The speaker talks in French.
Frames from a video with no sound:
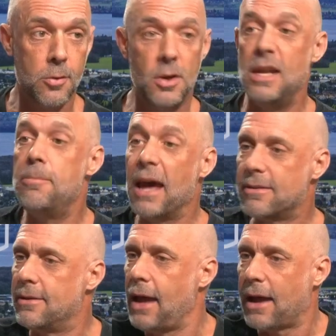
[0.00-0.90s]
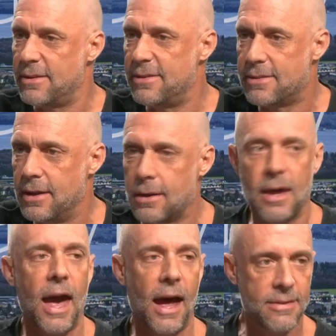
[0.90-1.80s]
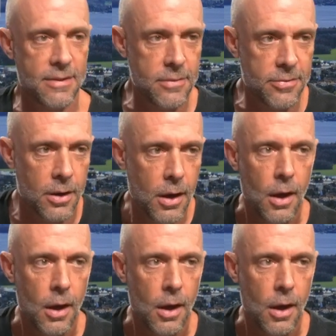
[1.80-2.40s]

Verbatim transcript: une liberté artistique, créative,